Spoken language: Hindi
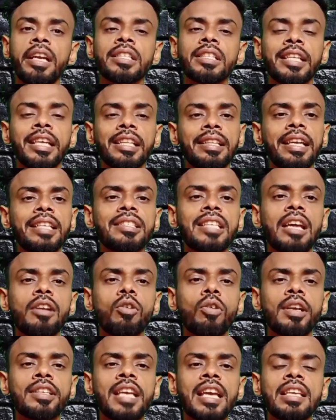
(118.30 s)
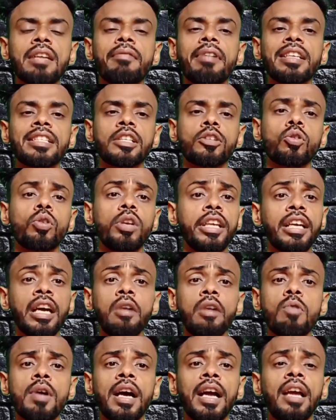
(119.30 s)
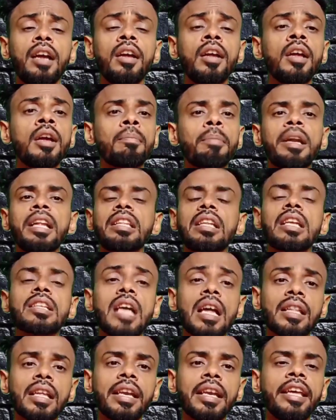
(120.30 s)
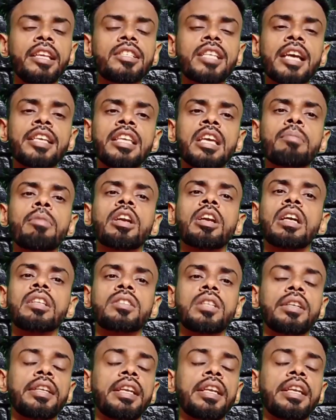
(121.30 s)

एक्सपीरियंस कितने सालों का चाहिए वैसे तो लिखा हुआ है पर इतना ज्यादा नहीं चाहिए एक बार